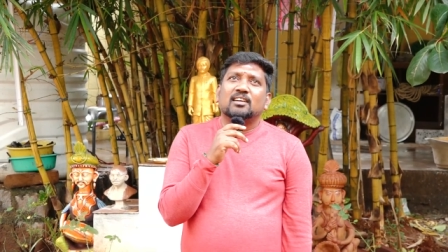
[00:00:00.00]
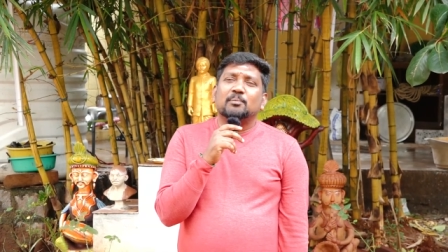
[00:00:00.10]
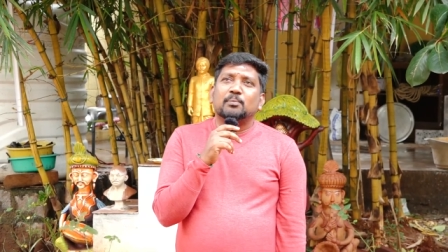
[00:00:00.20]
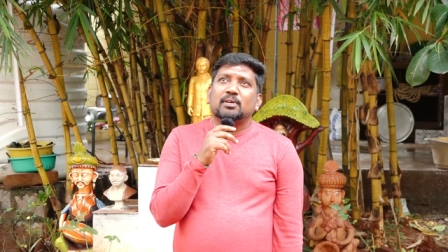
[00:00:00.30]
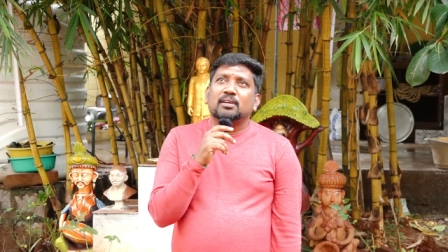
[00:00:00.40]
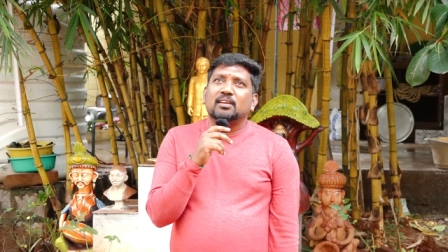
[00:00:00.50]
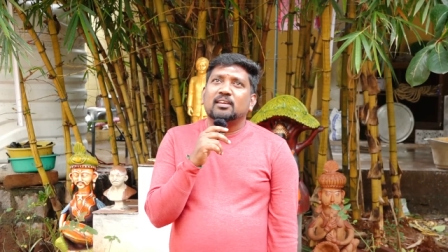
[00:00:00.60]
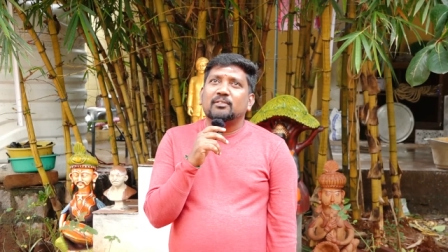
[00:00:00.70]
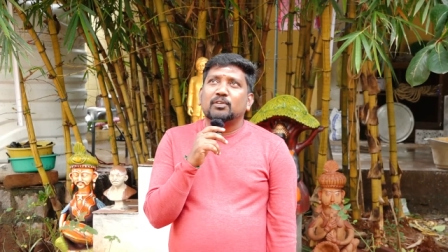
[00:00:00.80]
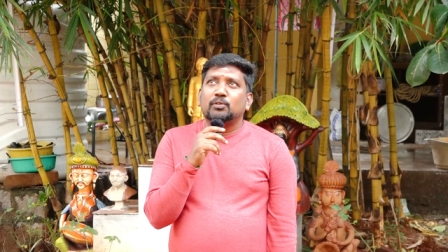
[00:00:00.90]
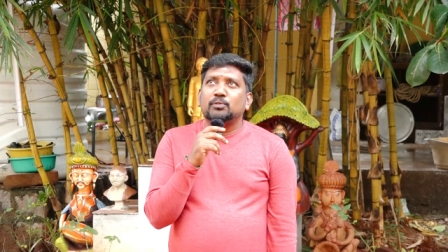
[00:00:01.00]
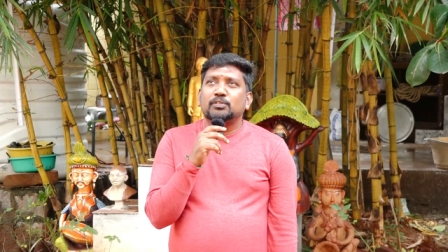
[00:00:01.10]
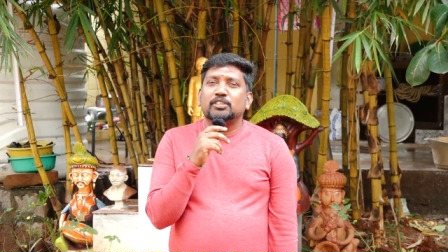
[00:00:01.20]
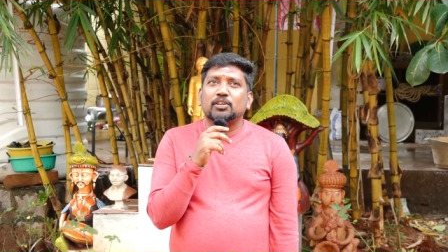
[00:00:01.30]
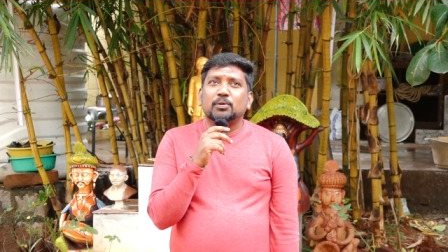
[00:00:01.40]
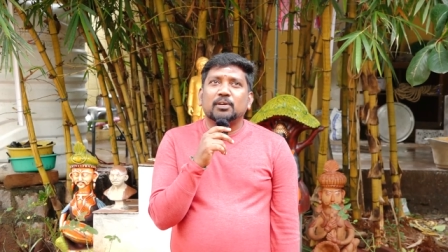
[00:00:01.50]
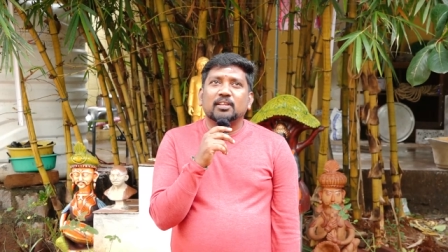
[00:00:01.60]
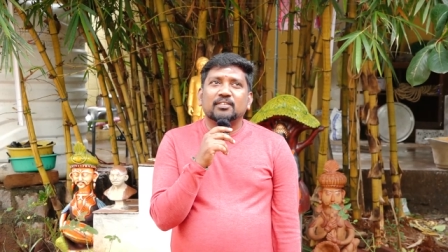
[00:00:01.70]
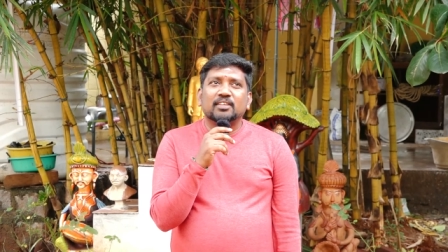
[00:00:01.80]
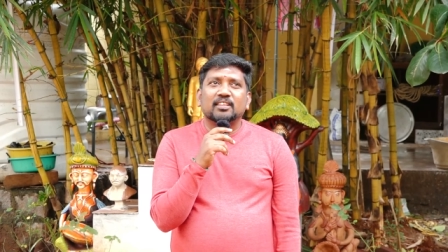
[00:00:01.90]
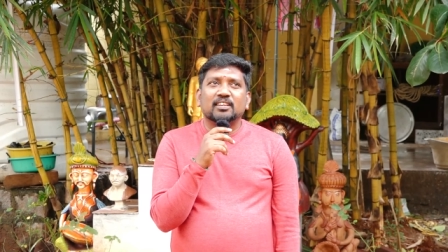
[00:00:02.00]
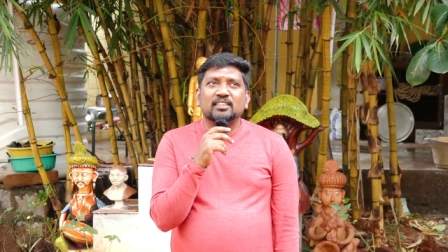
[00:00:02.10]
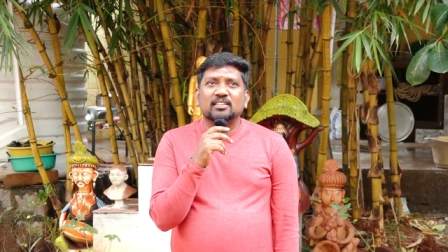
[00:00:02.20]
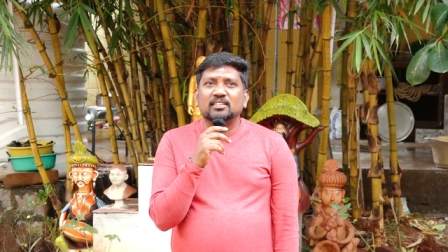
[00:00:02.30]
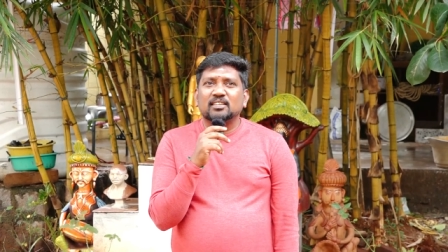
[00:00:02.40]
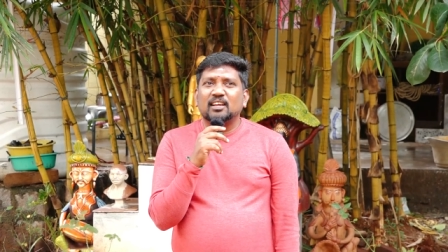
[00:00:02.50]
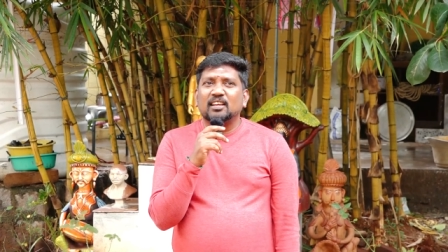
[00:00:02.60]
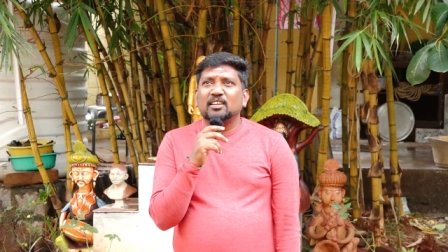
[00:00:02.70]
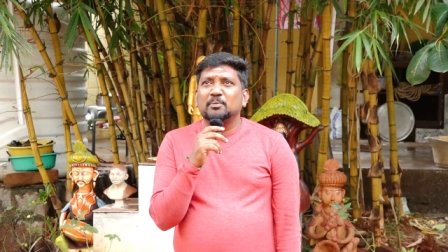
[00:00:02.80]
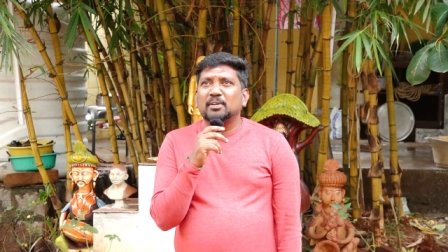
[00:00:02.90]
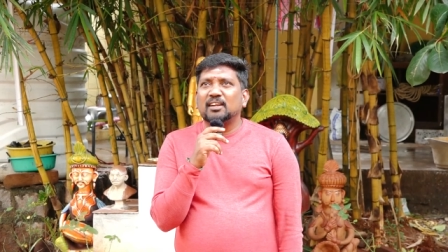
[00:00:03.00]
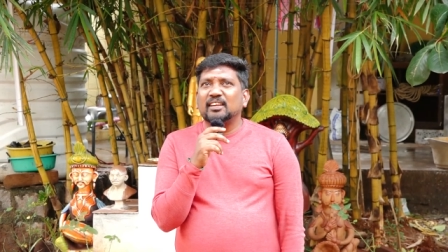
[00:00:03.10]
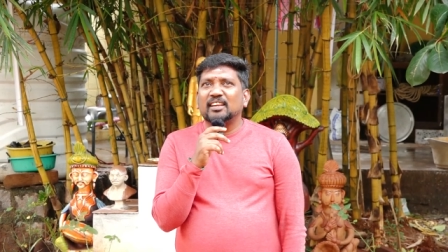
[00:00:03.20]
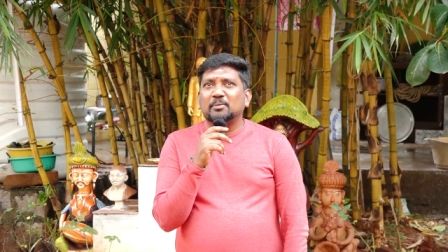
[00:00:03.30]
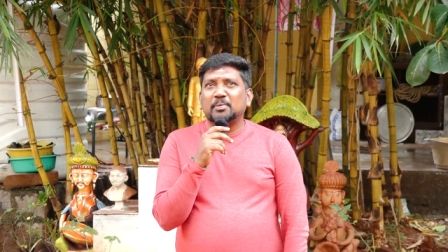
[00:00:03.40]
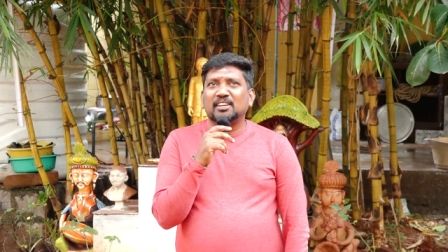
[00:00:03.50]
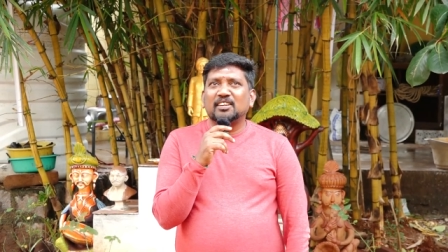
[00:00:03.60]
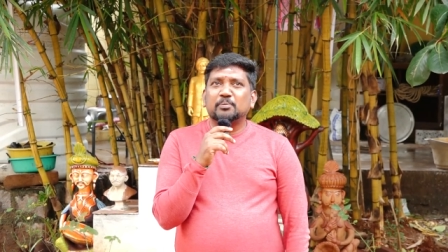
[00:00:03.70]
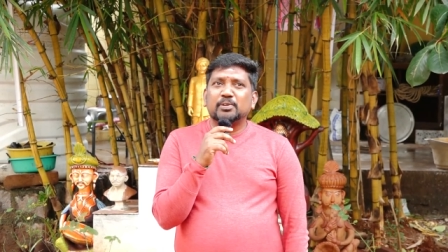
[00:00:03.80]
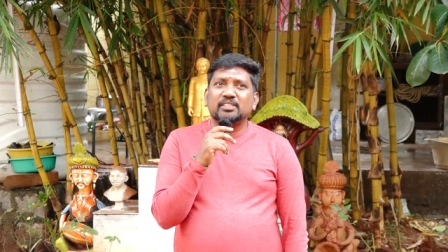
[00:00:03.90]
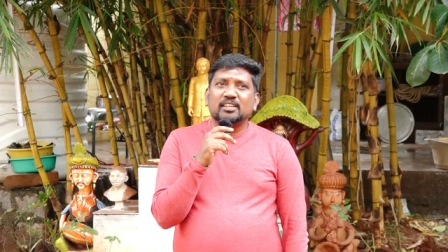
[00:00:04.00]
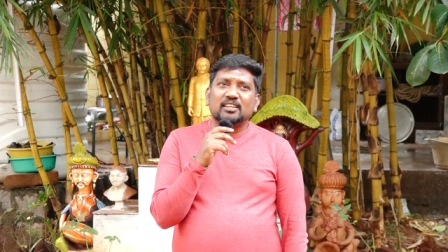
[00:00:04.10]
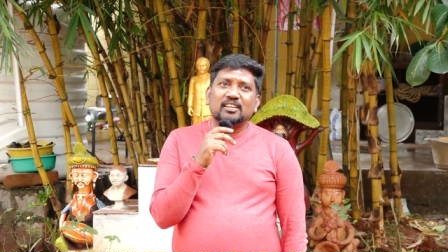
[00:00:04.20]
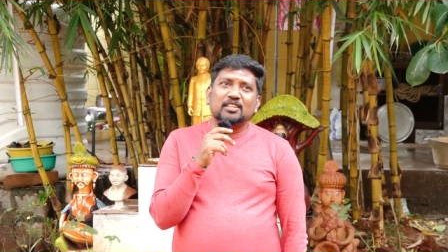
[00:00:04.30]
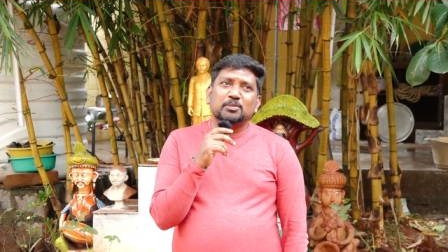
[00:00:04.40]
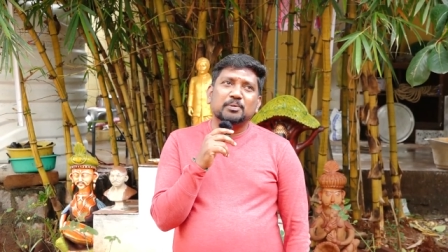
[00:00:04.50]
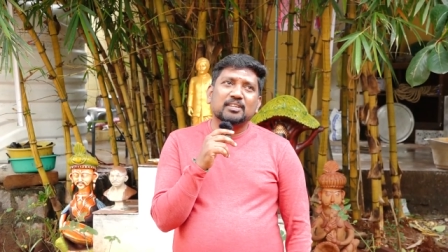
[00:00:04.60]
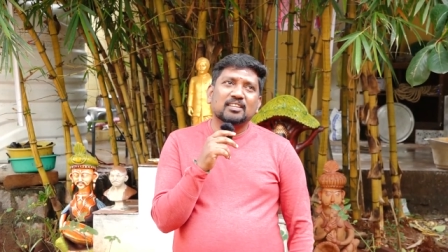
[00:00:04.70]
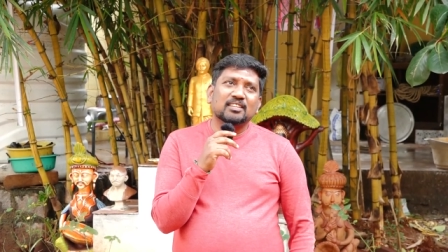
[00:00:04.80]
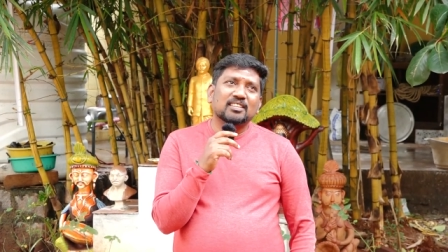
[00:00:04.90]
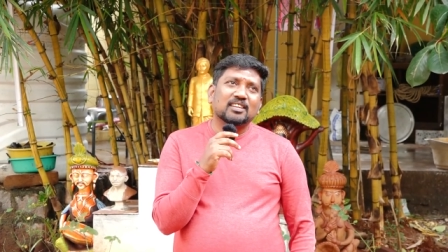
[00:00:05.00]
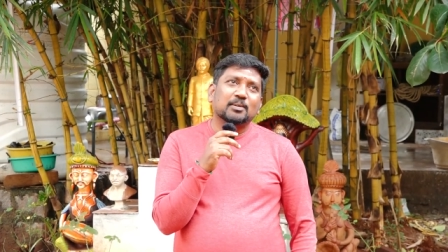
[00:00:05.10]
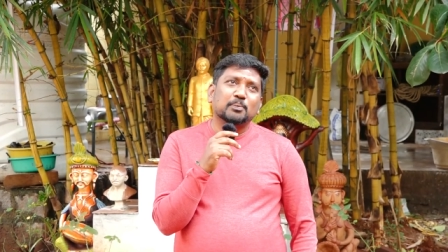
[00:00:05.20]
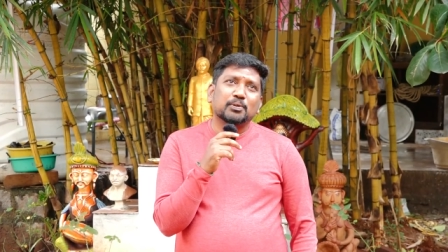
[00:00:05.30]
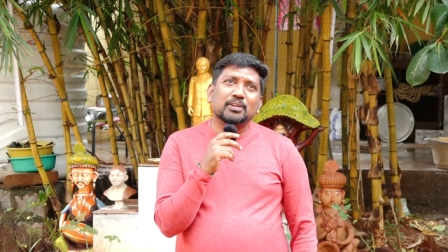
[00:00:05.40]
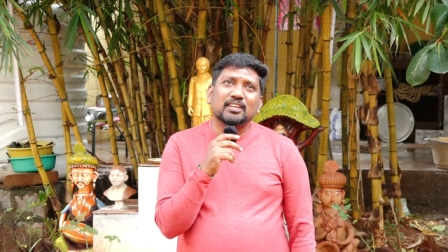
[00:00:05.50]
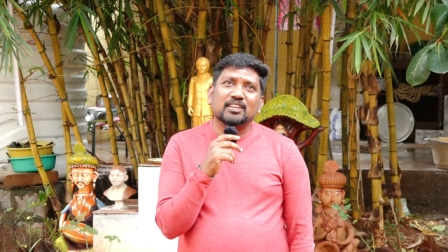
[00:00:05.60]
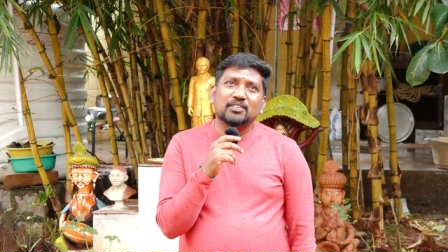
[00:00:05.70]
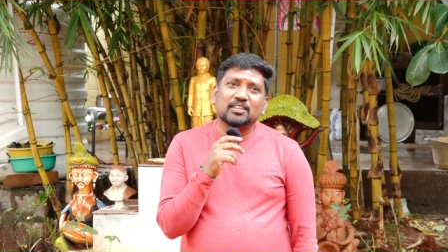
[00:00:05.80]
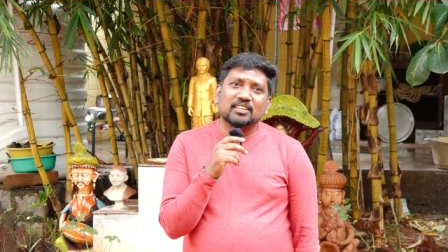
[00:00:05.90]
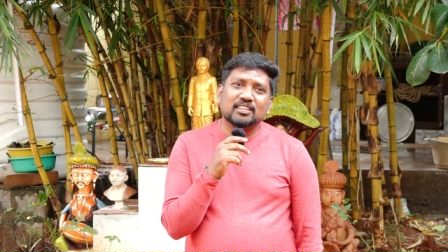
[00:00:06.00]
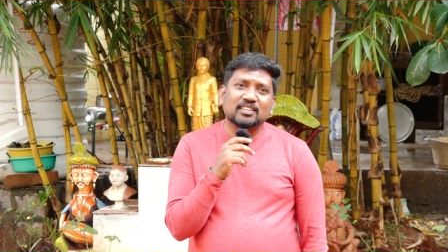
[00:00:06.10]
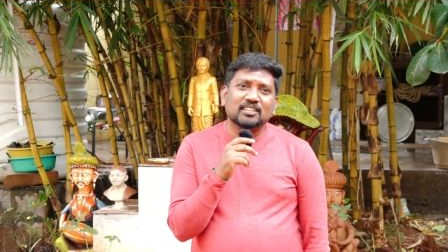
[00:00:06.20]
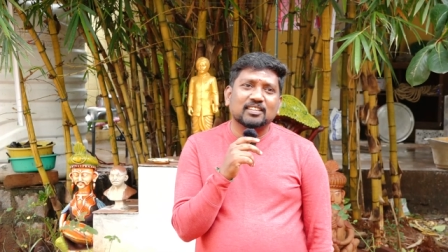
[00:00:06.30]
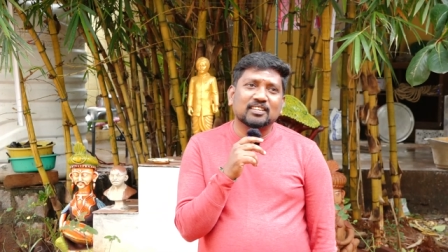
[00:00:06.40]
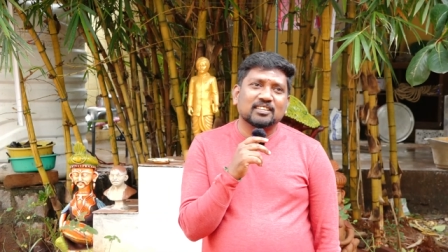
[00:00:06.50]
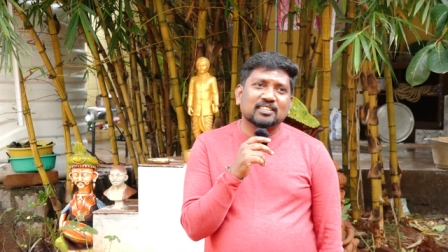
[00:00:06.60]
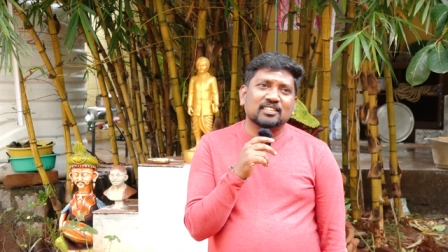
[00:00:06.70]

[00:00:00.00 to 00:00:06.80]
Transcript: அப்போ வெறும் ஜீரோவாக தான் வந்தேன் அதுக்கு முன்னால் ஏகப்பட்ட டிப்ரெஷனில் ஹாஸ்பிட்டல் இதெல்லாம் போய்கிட்டு வந்துக்கிட்டு இருந்தேன்